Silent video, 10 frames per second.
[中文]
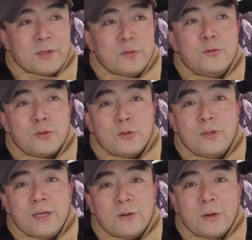用水用
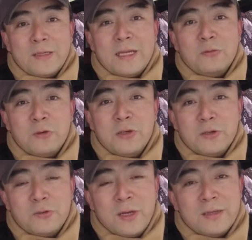电的话单独可以
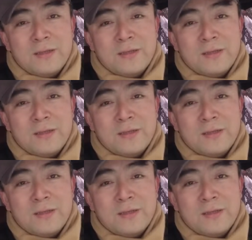算。